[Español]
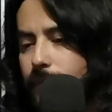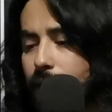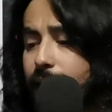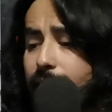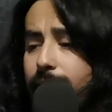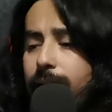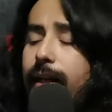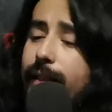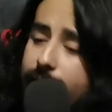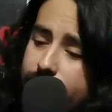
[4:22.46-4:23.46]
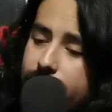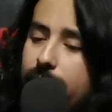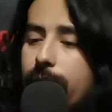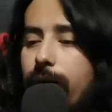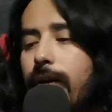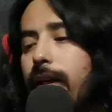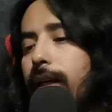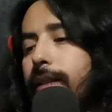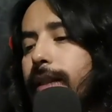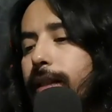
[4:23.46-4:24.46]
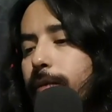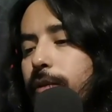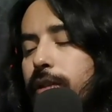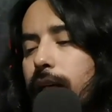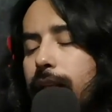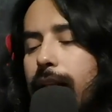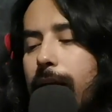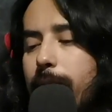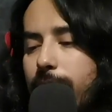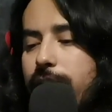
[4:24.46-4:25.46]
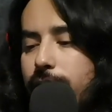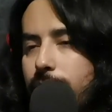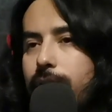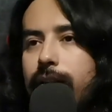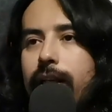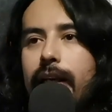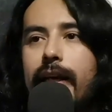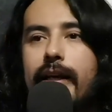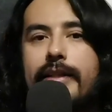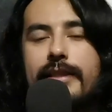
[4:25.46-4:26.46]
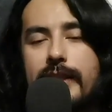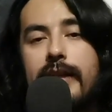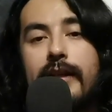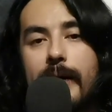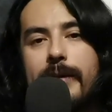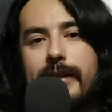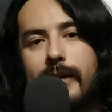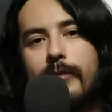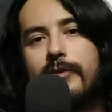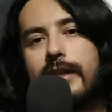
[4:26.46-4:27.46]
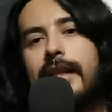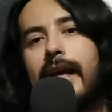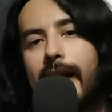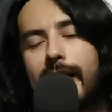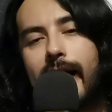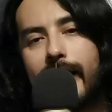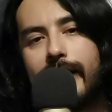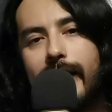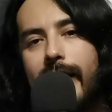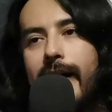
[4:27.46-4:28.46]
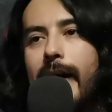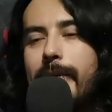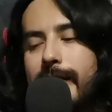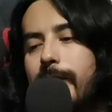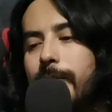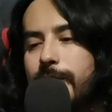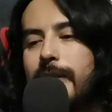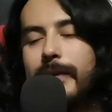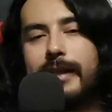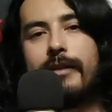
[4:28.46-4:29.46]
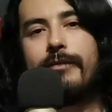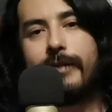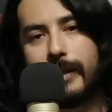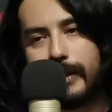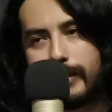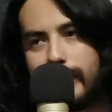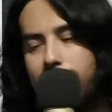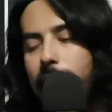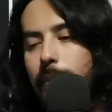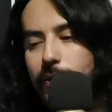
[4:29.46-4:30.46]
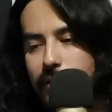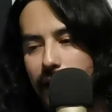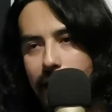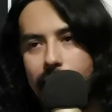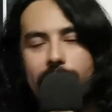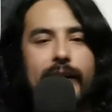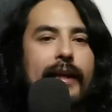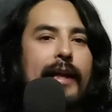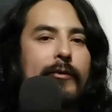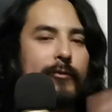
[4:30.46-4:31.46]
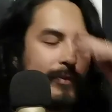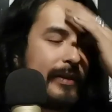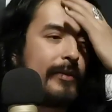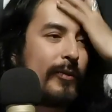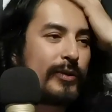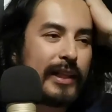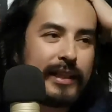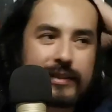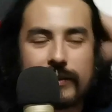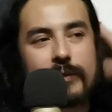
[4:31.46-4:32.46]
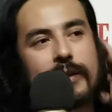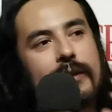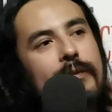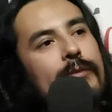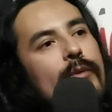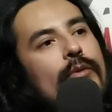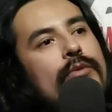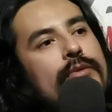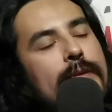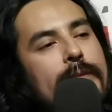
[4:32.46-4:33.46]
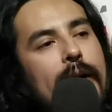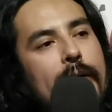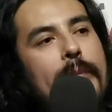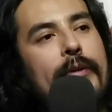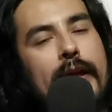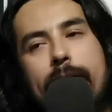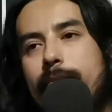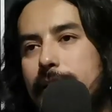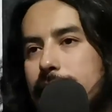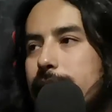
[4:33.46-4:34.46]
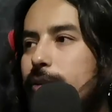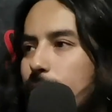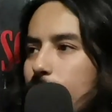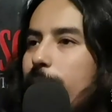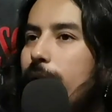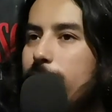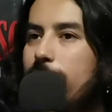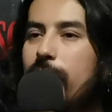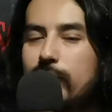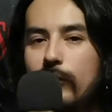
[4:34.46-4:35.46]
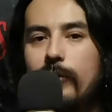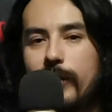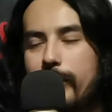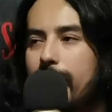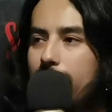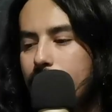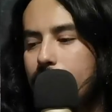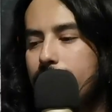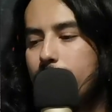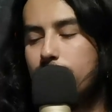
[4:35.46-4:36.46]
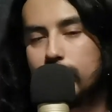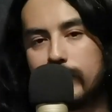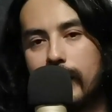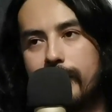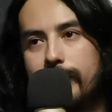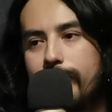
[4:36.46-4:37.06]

Y en ese sentido, tenemos la impresión de que si habitamos en la Arcadia, habitamos de manera feliz. Poussin, que era un... Ustedes... Ahora, ¿por qué vas a hacer tu primer video solo breve de Poussin?